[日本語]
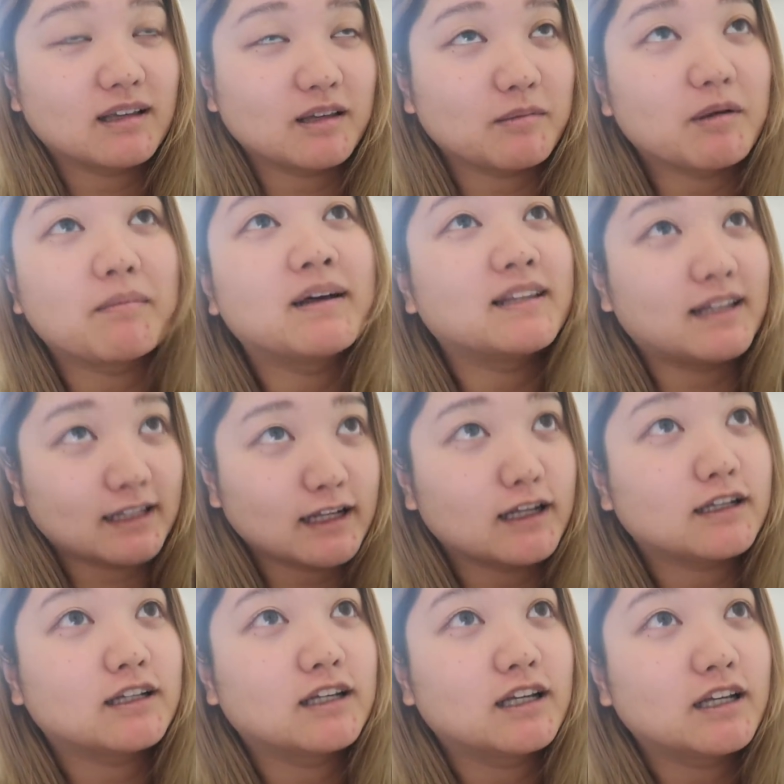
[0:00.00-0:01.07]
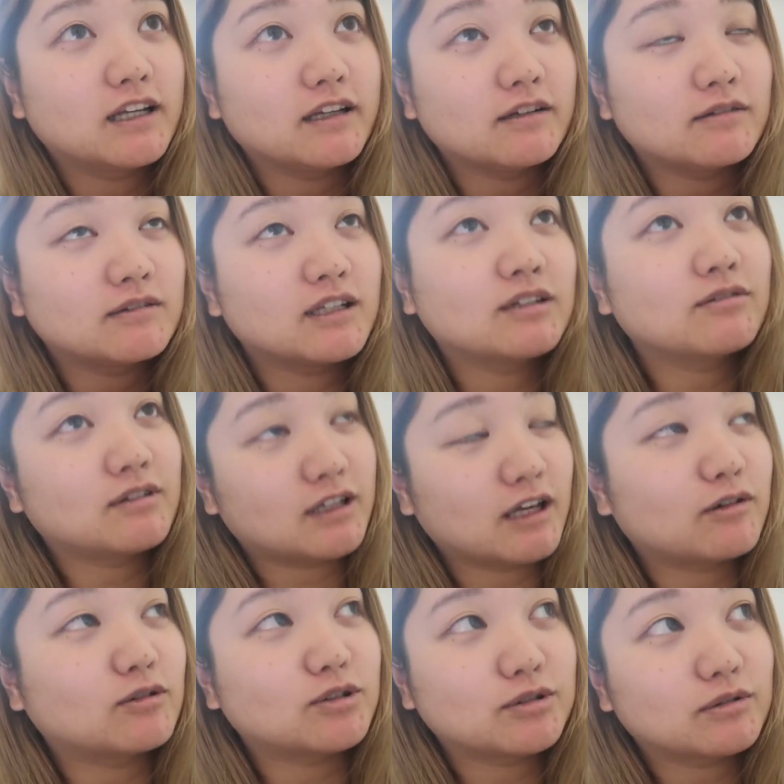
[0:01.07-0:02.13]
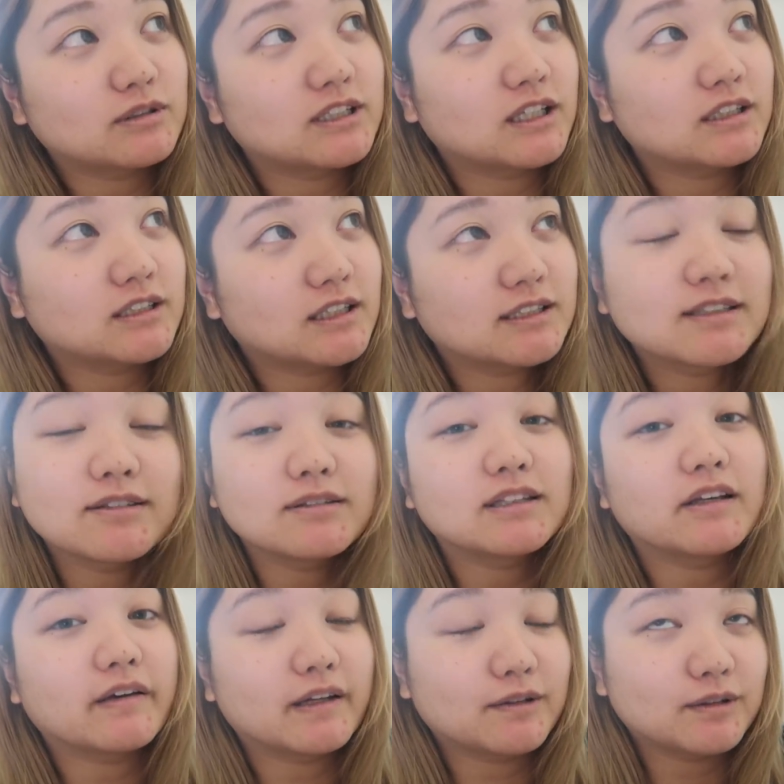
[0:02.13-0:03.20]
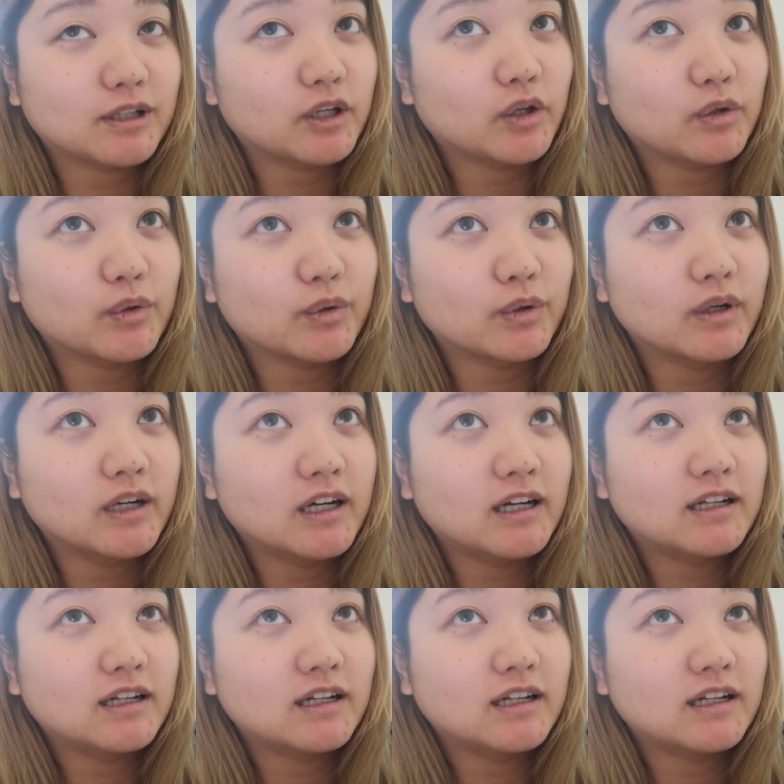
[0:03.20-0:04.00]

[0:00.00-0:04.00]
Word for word: 今までねいろんなのに結構挑戦して作ってはいるんだけど